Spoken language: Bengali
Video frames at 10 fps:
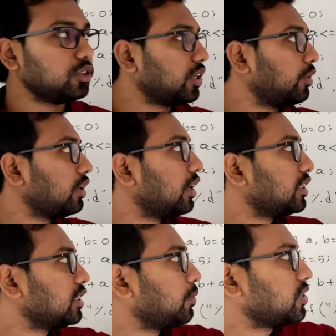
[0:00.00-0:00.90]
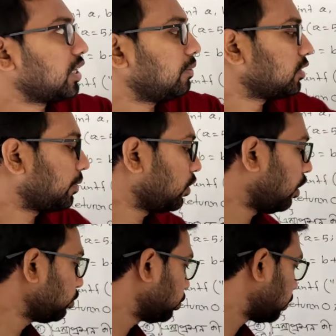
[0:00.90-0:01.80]
তো যাই হোক যেটি বলছিলাম যে আমি
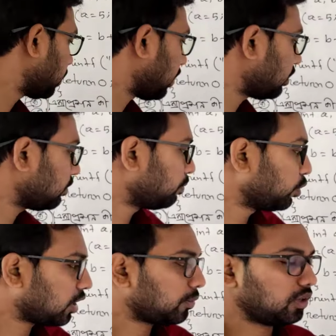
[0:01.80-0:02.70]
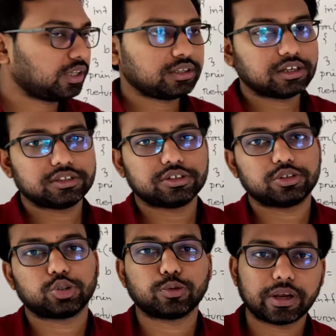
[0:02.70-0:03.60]
গ উত্তরটা মুখে বলি
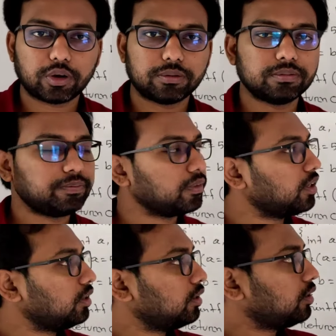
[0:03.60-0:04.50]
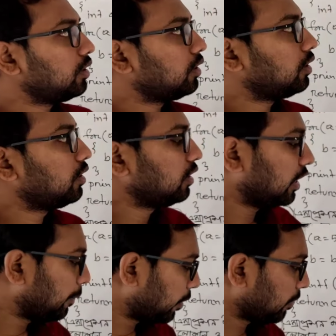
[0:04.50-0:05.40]
যেহেতু সময় কম
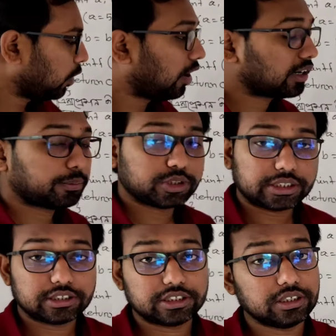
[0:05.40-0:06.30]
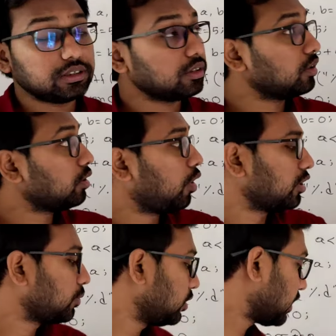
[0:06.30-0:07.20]
এরপর আমি ঘরটা বুঝাই দিচ্ছি
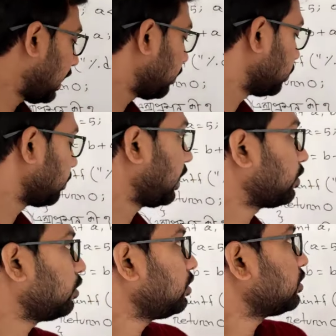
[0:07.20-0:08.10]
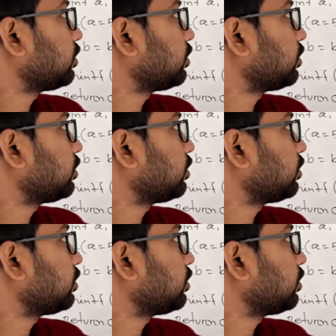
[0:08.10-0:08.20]
গত বলছি অ্যালগোরিদম লেখো